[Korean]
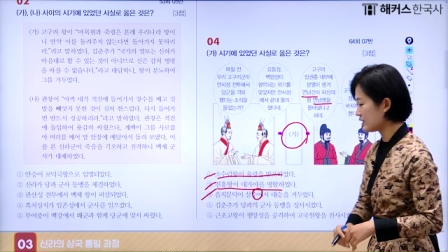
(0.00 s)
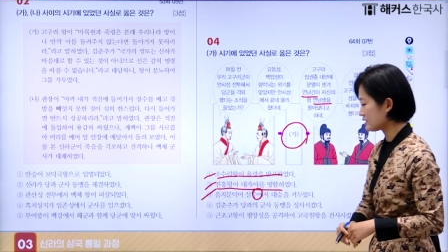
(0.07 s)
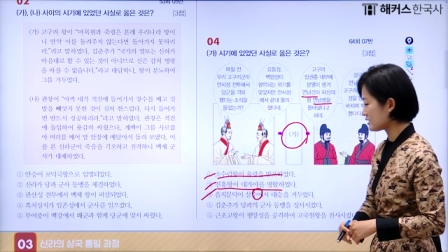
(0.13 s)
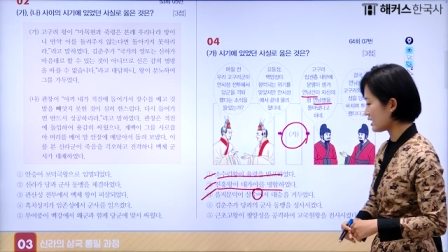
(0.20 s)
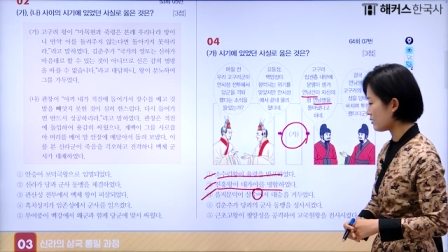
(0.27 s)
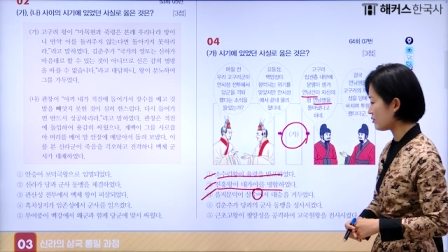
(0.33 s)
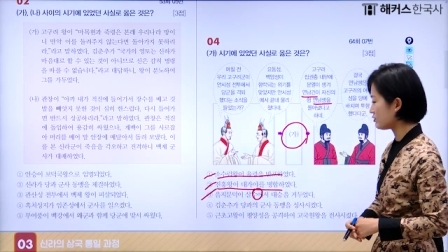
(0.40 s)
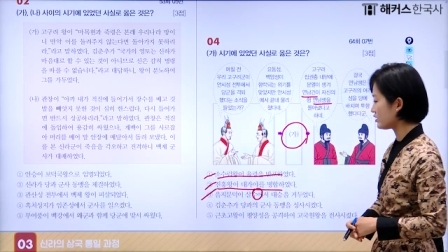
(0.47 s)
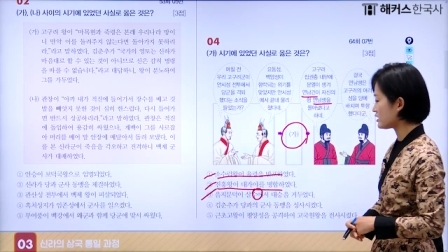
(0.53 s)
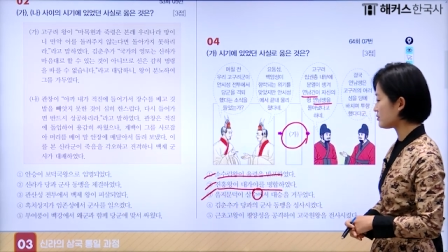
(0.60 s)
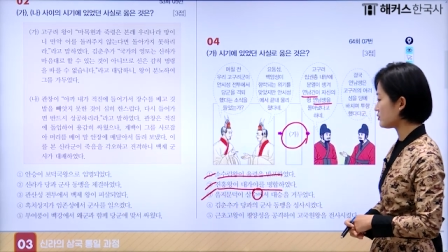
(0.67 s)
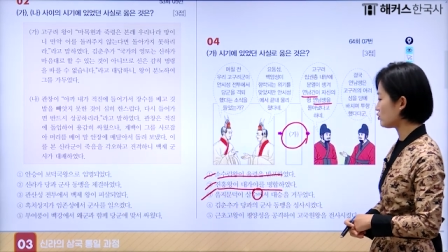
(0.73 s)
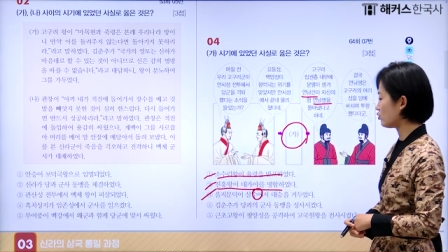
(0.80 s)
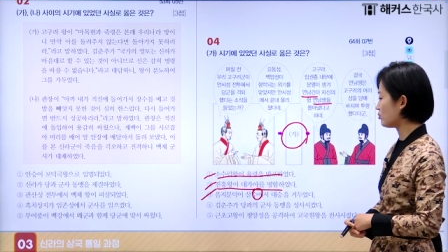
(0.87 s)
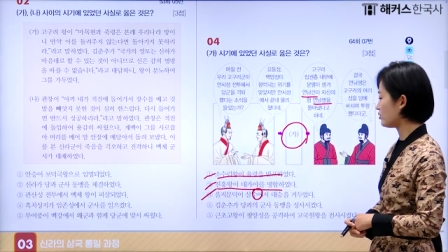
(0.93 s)
4번
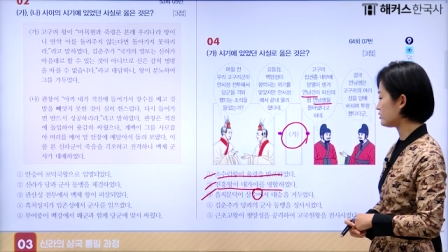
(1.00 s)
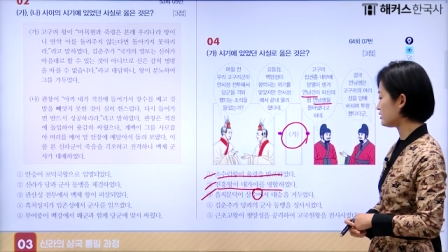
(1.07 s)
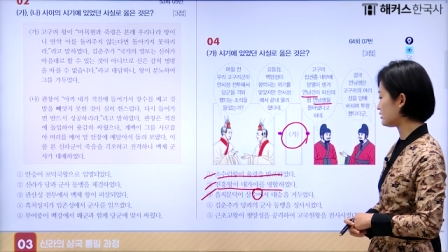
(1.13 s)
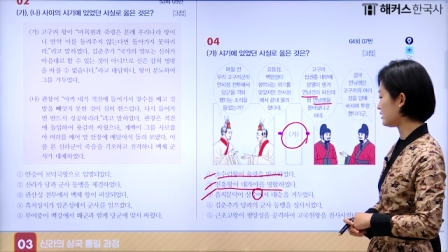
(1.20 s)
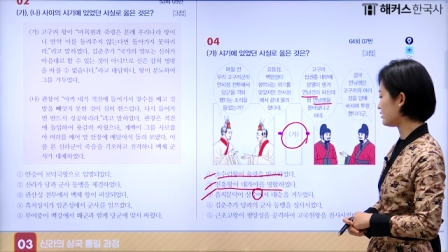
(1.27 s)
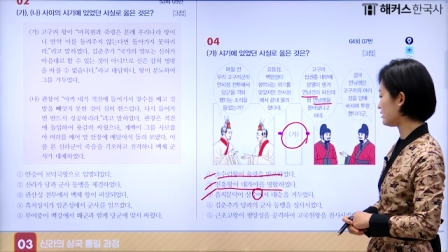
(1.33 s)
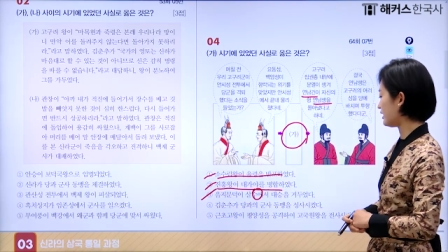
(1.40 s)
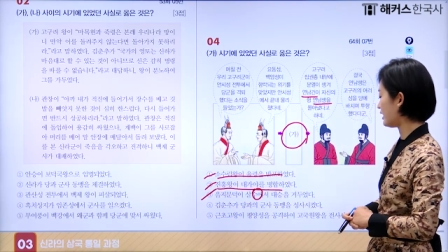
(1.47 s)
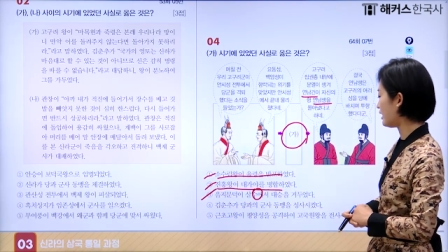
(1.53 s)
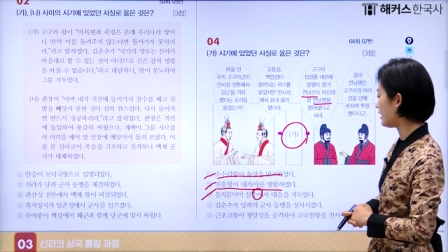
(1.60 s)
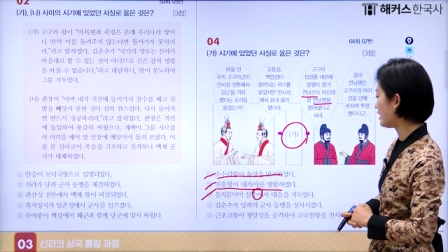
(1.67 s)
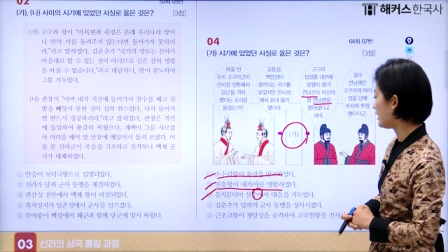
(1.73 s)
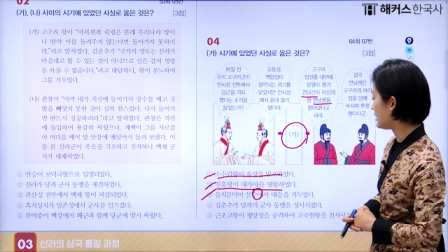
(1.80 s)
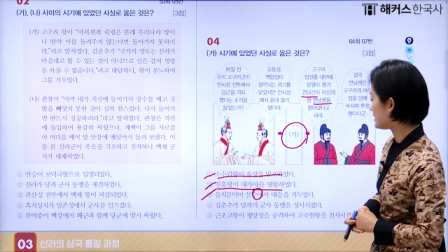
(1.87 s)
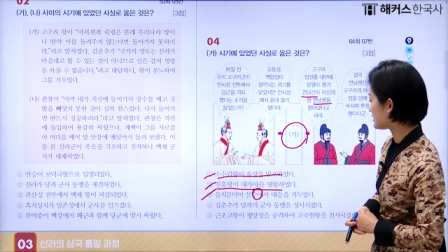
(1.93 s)
아니면 5번일 텐데
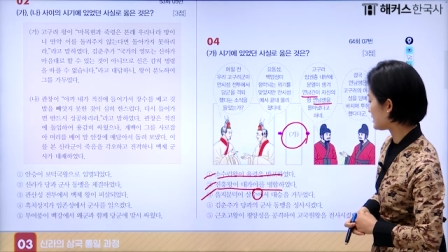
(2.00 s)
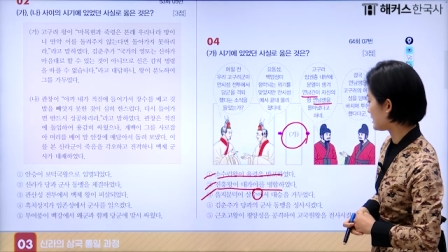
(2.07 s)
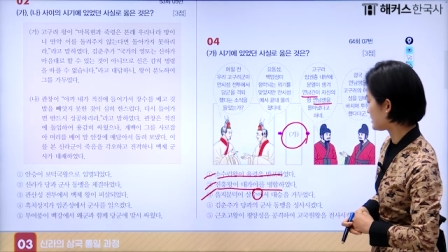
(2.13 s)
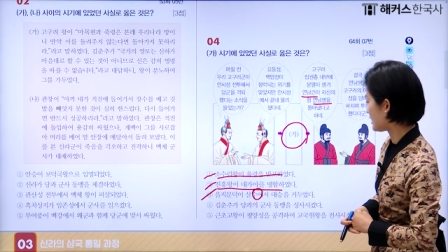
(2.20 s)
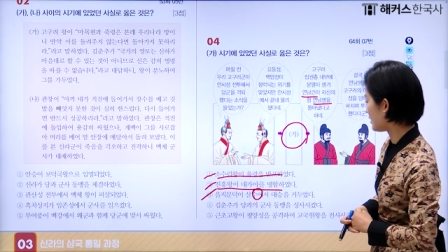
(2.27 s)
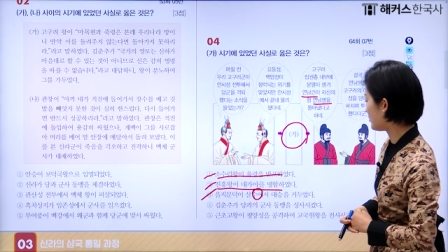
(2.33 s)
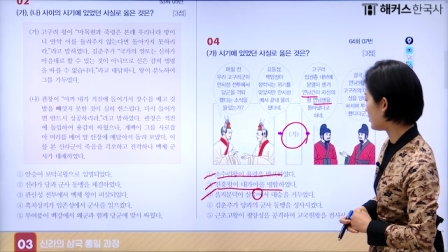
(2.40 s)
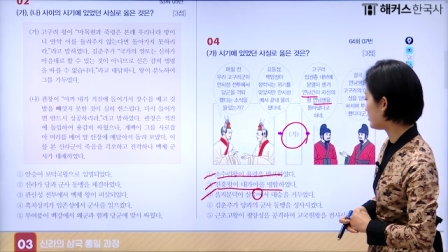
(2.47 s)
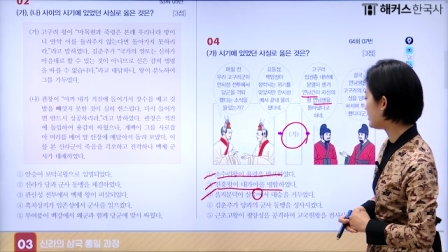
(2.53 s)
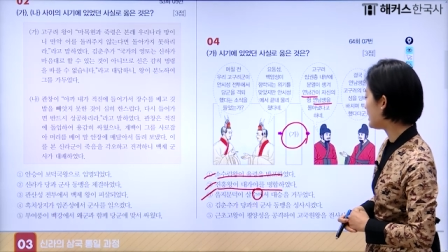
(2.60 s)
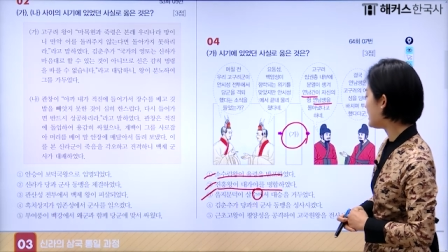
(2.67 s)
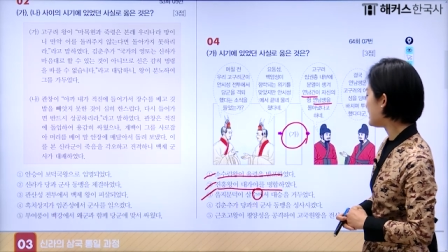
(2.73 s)
자 4번